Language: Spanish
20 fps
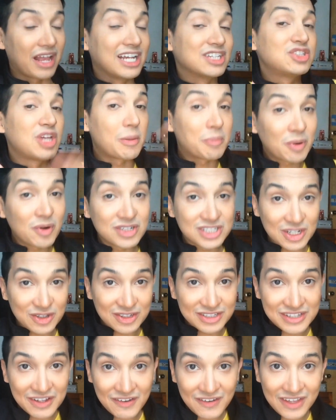Estoy
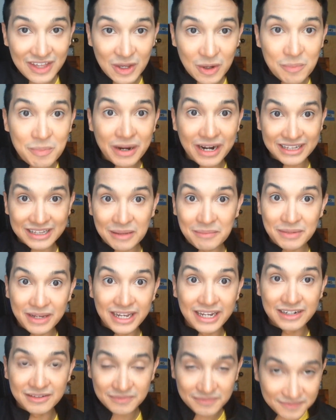aprovechando este video para
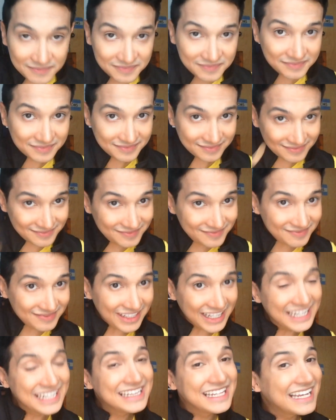también
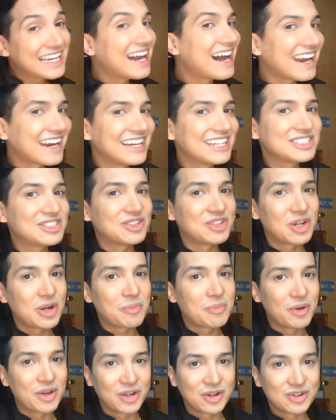indicarles dónde
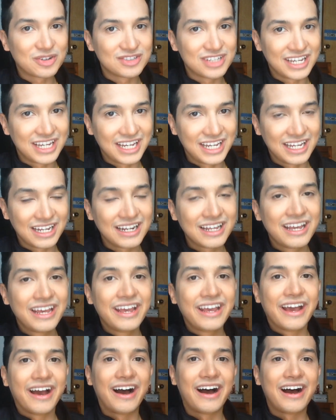lo pueden conseguir.
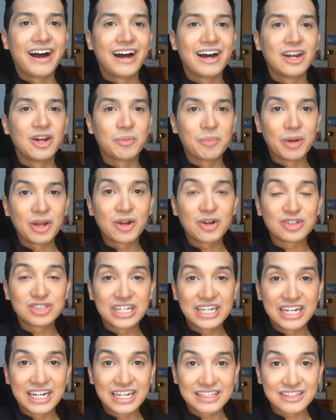Ah, lo pueden
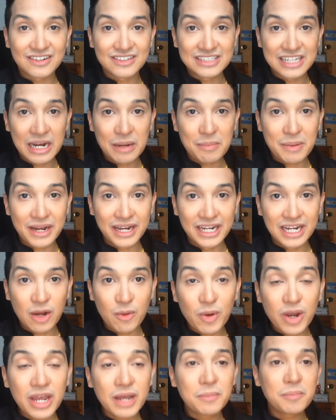conseguir a través de la
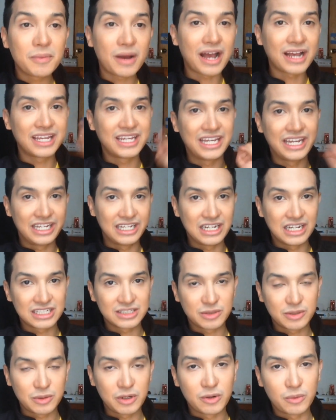página web. Aquí
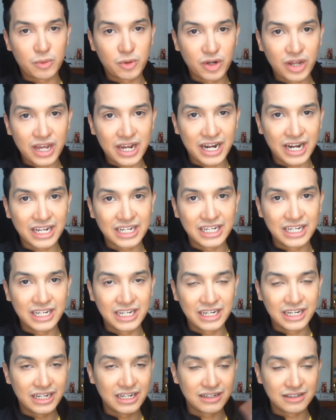las, lo voy a dejar
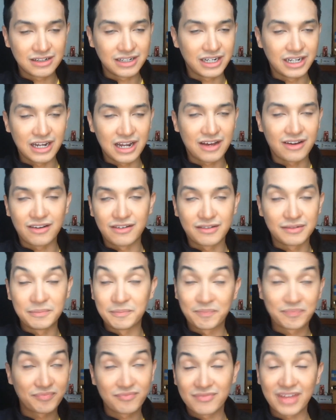aquí en, en la
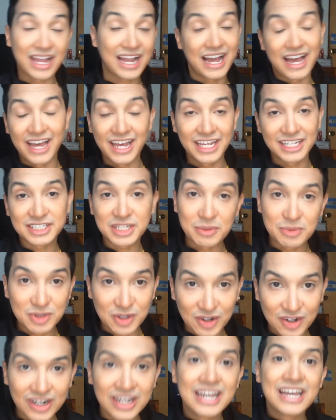caja de
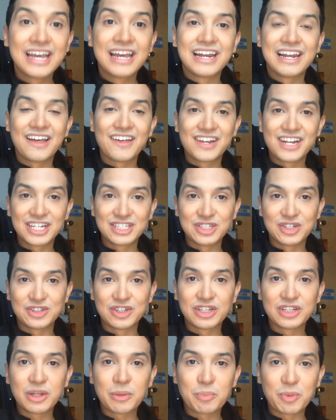descripción la dirección
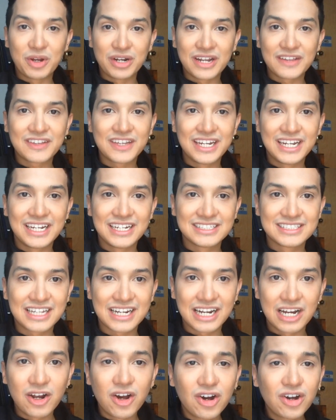de donde pueden adquirir
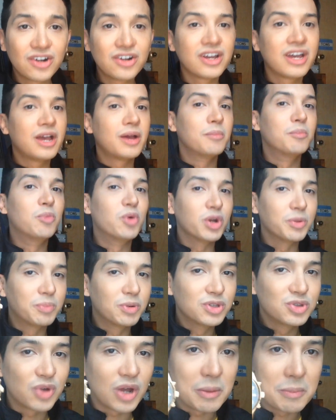este reloj, muy
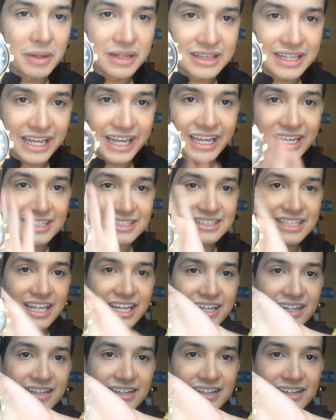puntualmente
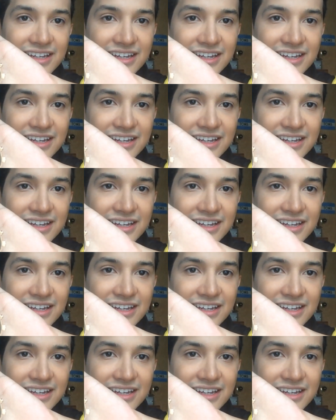este.